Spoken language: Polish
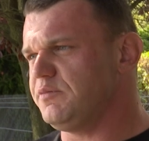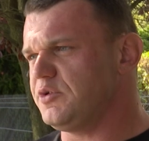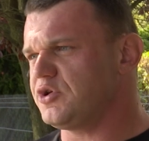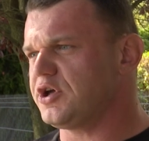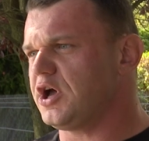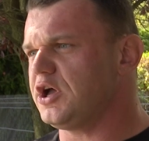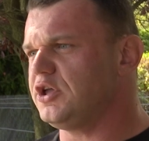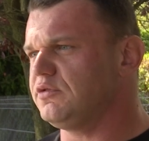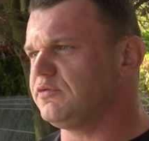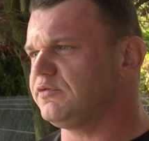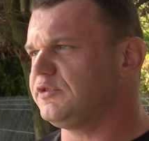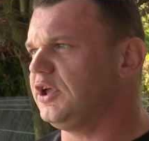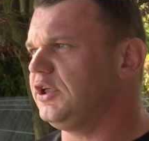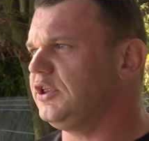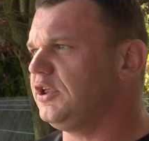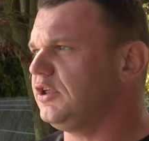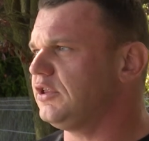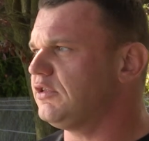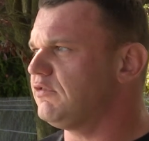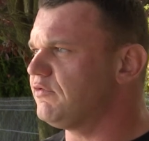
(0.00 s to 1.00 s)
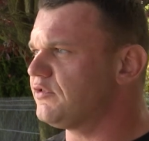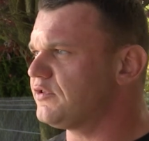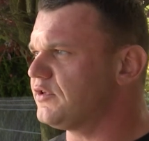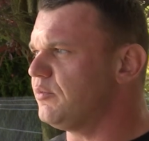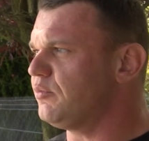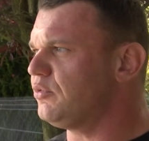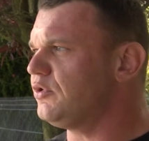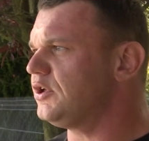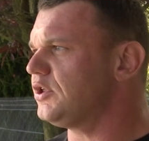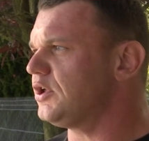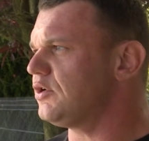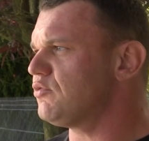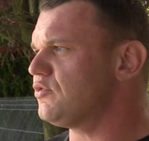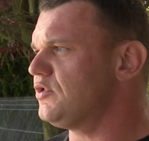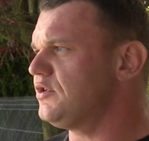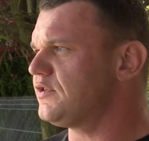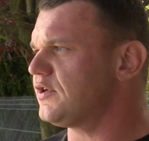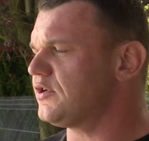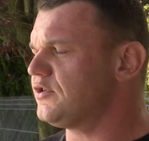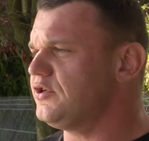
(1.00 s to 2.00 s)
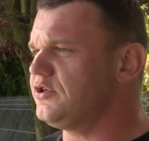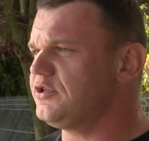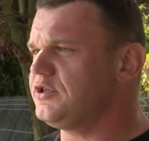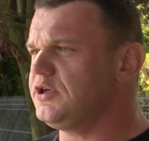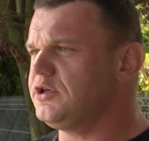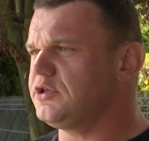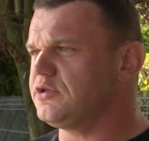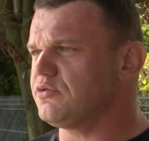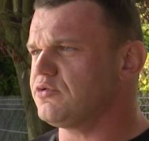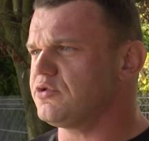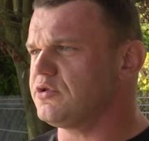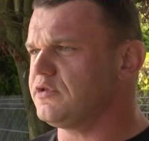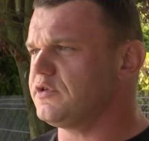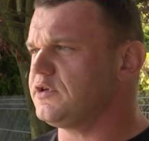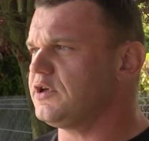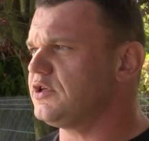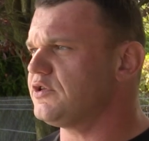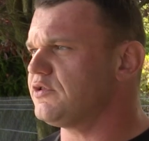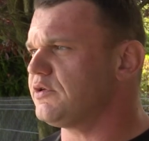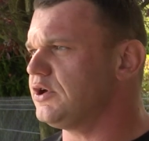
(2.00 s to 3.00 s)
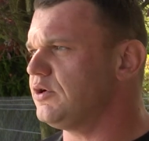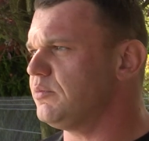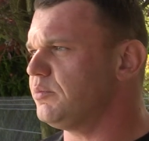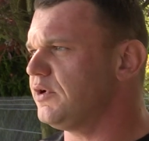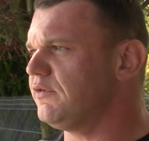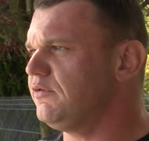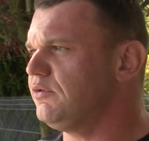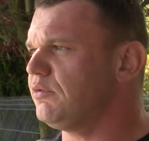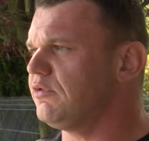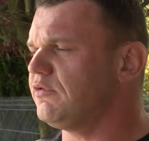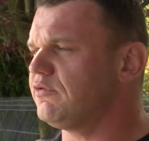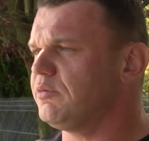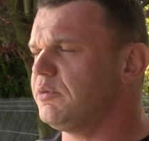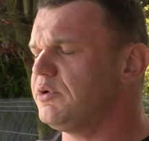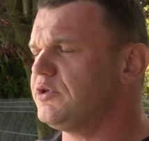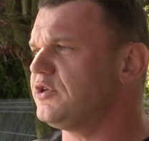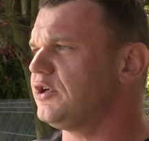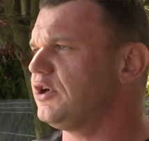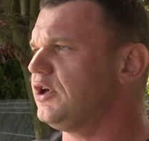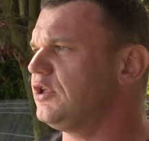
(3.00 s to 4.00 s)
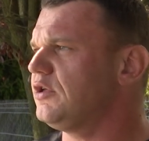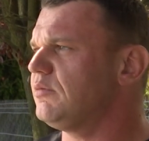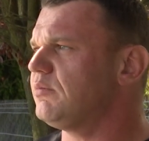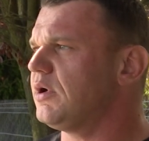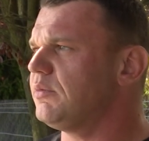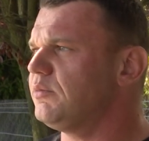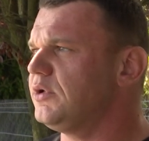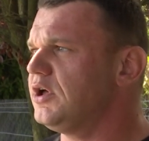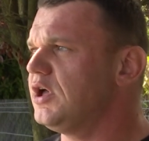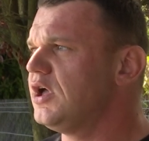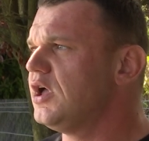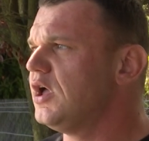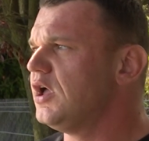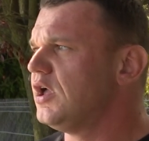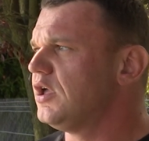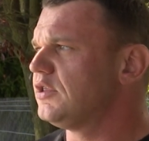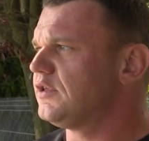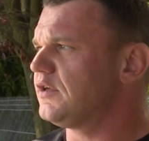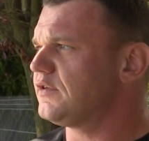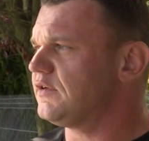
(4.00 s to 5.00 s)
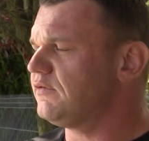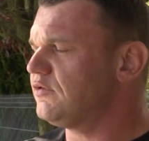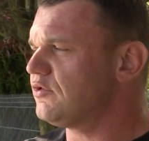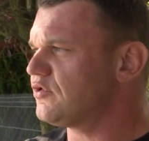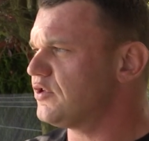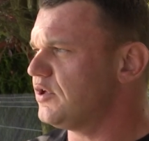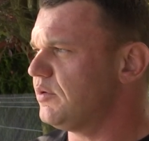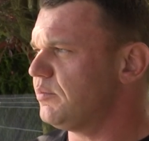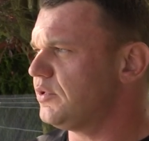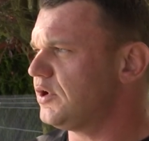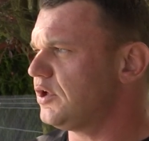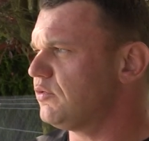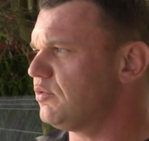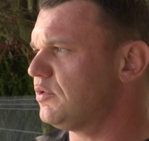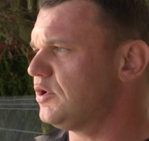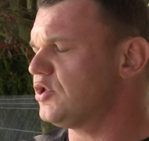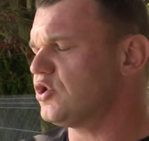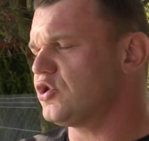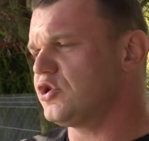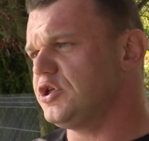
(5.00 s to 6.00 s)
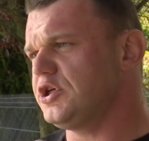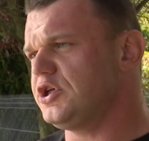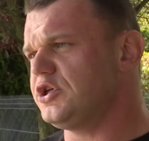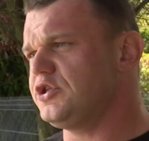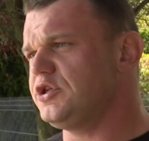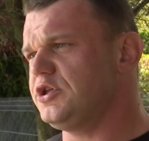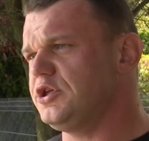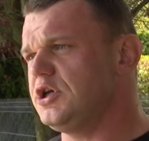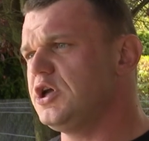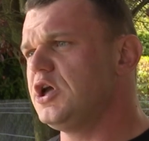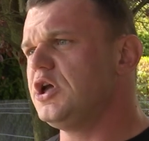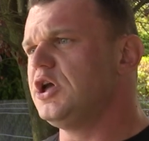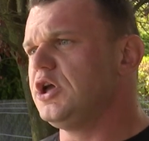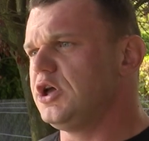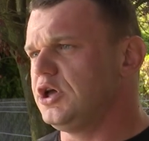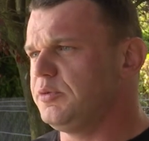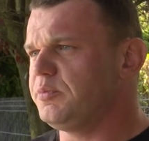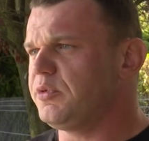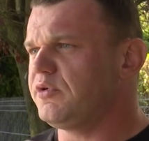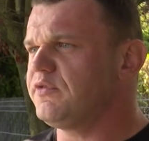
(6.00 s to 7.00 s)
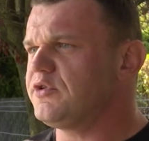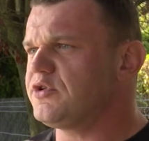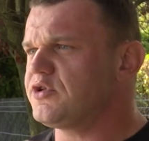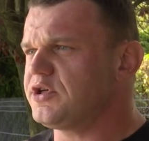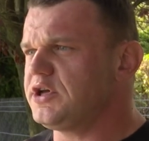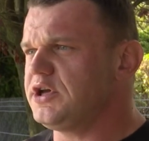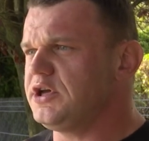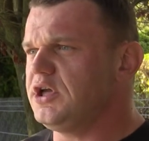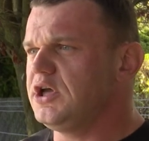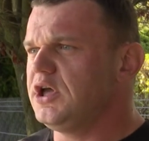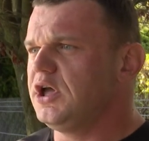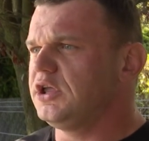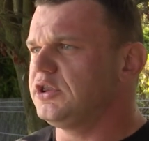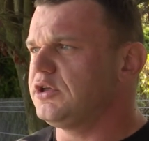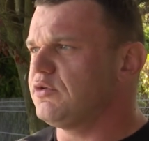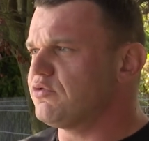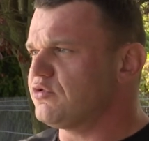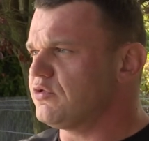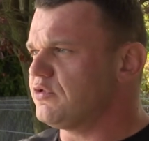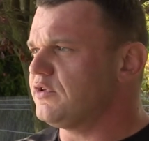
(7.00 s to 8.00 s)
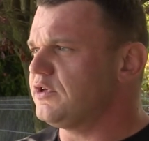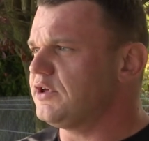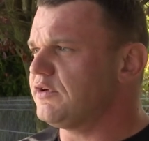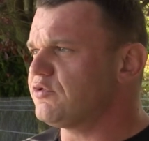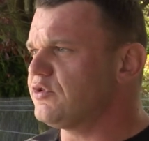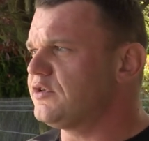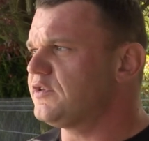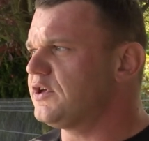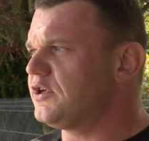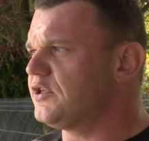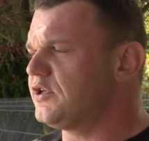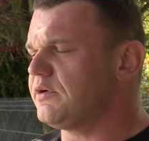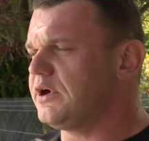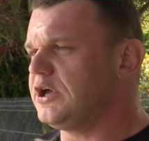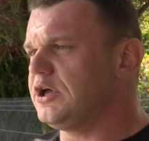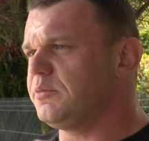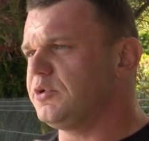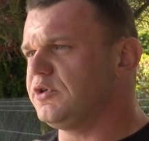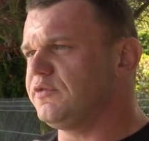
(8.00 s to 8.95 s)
w mieszkaniu. Wtedy występuje ta różnica ciśnień i te urządzenia działają prawidłowo. W momencie, kiedy mamy na zewnątrz temperatury 30 i powyżej, te urządzenia wszystkie działają